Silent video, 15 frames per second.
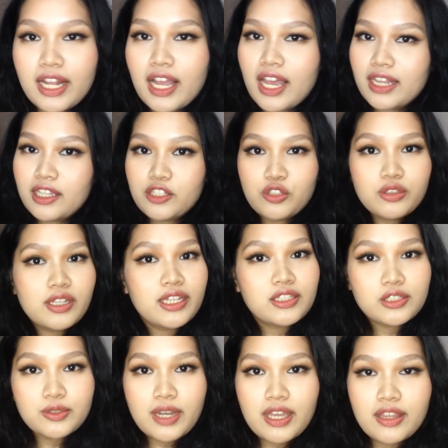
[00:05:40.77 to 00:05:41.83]
natin ng attitude.
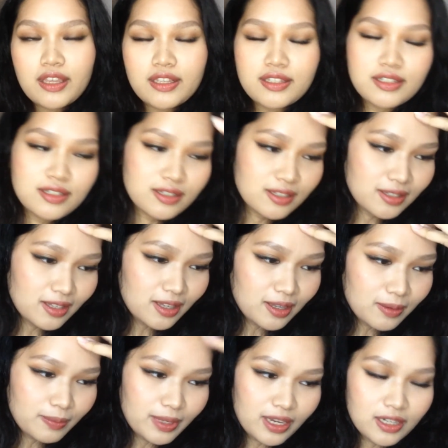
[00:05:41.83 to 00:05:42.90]
Let's try this.
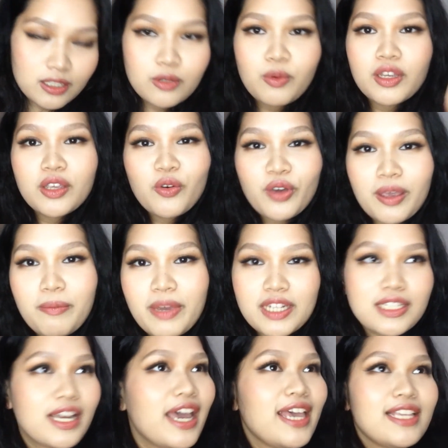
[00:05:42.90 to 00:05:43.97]
Oh my gosh. Huwag yung
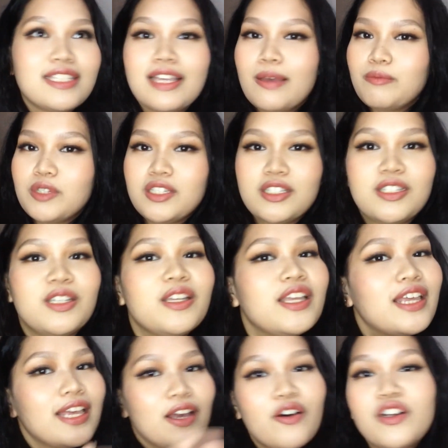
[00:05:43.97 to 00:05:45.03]
kaibash, guys. I'm just,
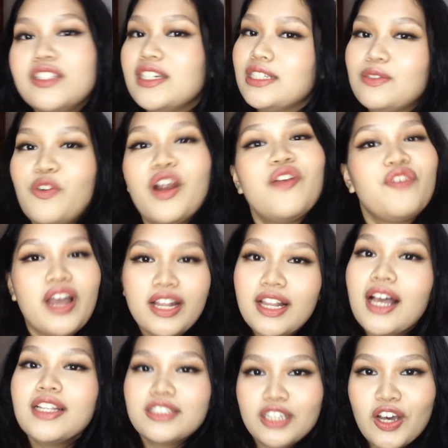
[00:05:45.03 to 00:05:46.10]
just for
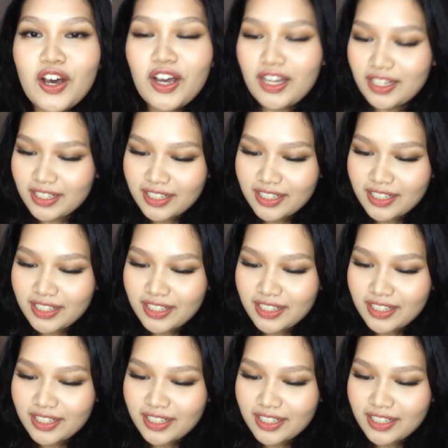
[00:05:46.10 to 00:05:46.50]
fun lang to.